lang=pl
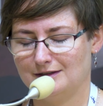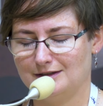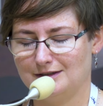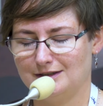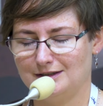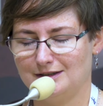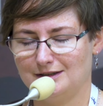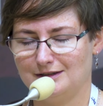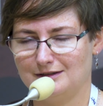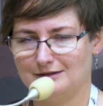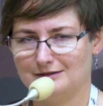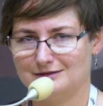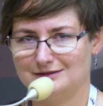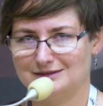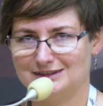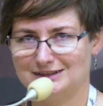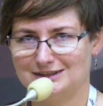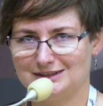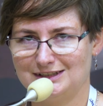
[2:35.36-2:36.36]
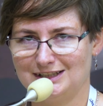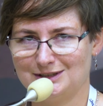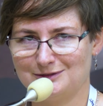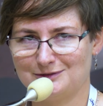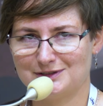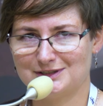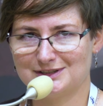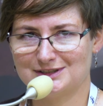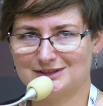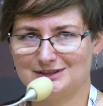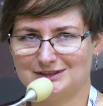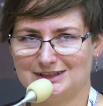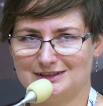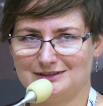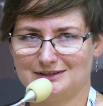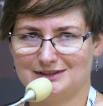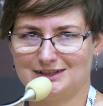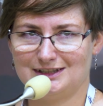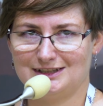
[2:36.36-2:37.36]
I ja to wszystko,
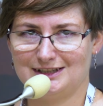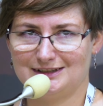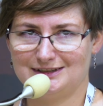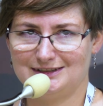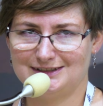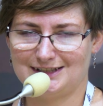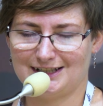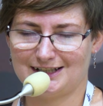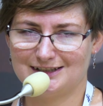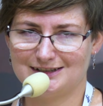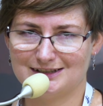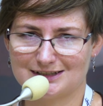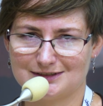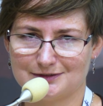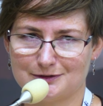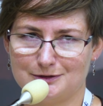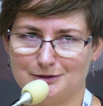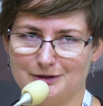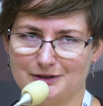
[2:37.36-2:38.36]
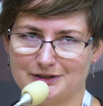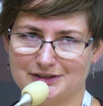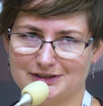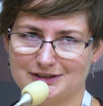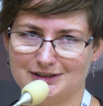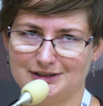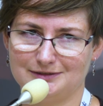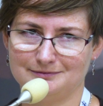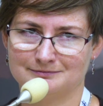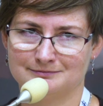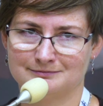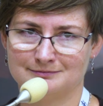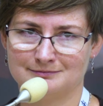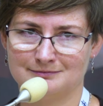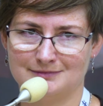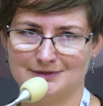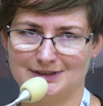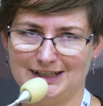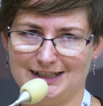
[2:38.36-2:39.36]
te, te takie niezwykłości,
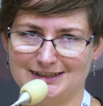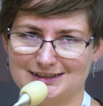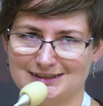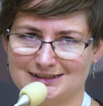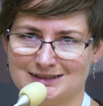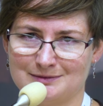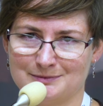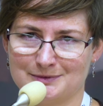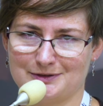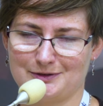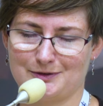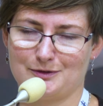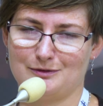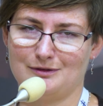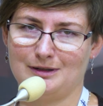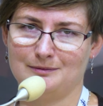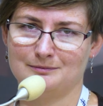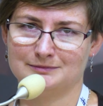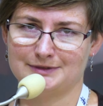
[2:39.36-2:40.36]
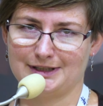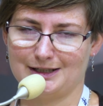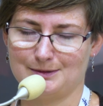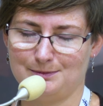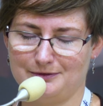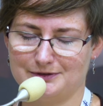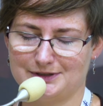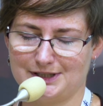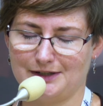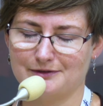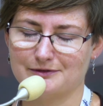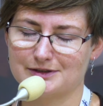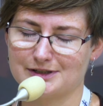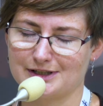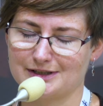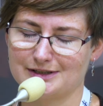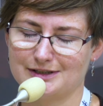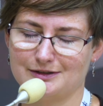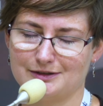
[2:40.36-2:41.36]
ja się z tym zdążyłam, tak jak powiedziałam
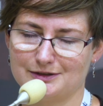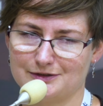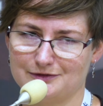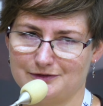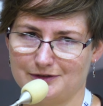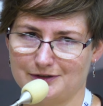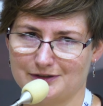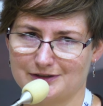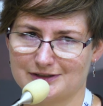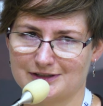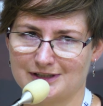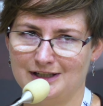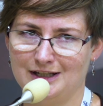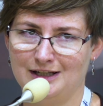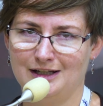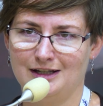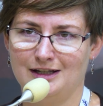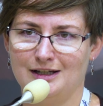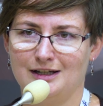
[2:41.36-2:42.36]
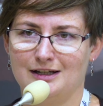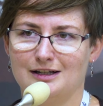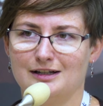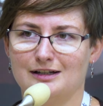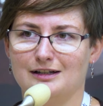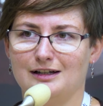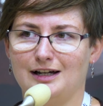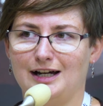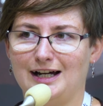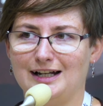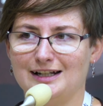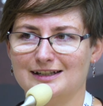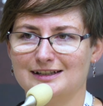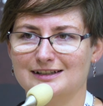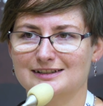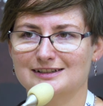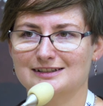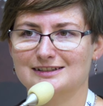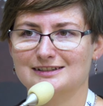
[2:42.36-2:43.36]
wcześniej, oswoić
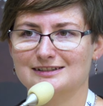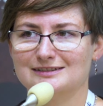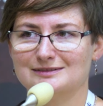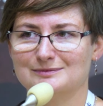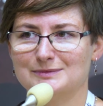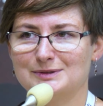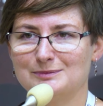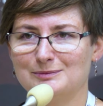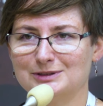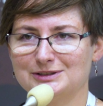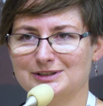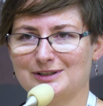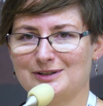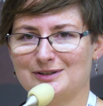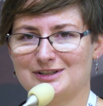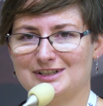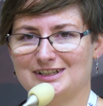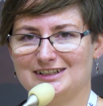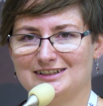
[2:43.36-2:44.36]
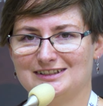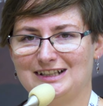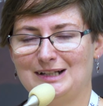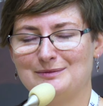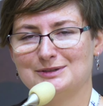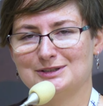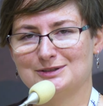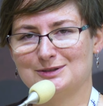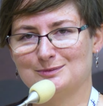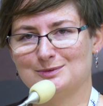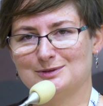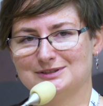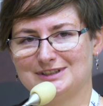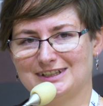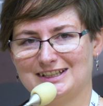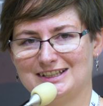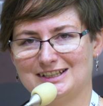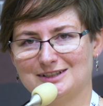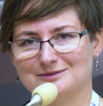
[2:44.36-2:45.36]
ale e, mimo tego, że dla mnie to było
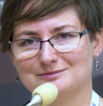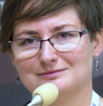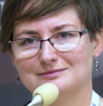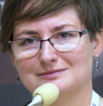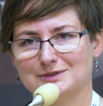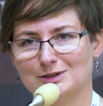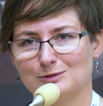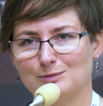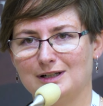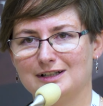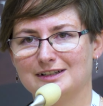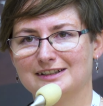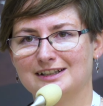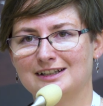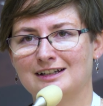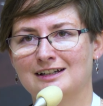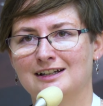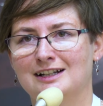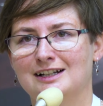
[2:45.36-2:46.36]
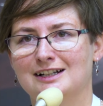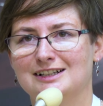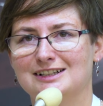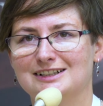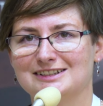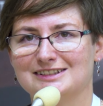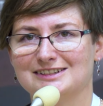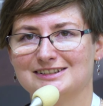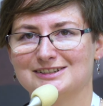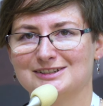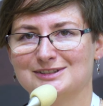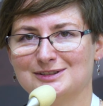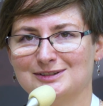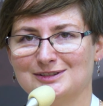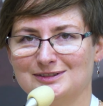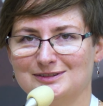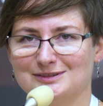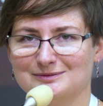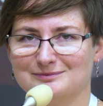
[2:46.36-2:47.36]
takie normalne,
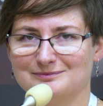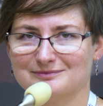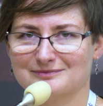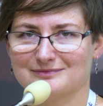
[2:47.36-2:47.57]
to